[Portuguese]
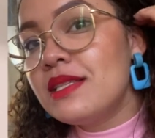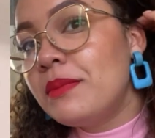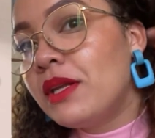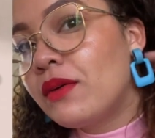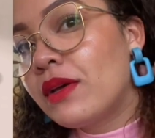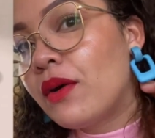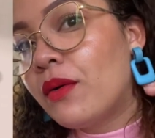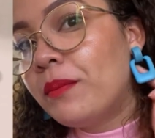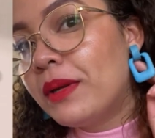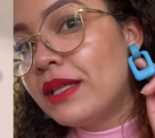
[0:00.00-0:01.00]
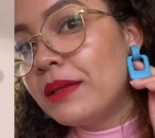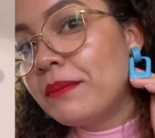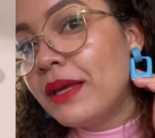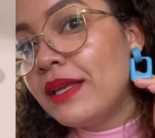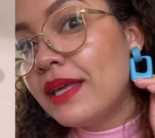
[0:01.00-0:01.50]
esse brinco que eu comprei
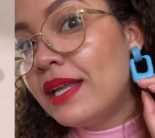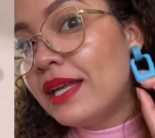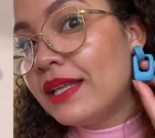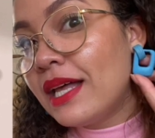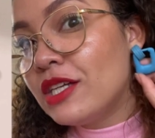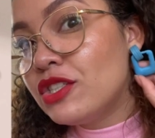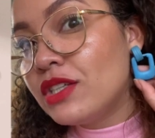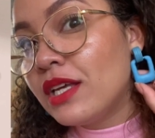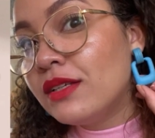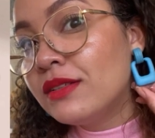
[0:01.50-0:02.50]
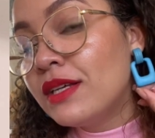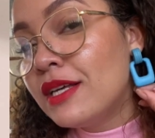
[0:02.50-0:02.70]
também, ele é da Shein.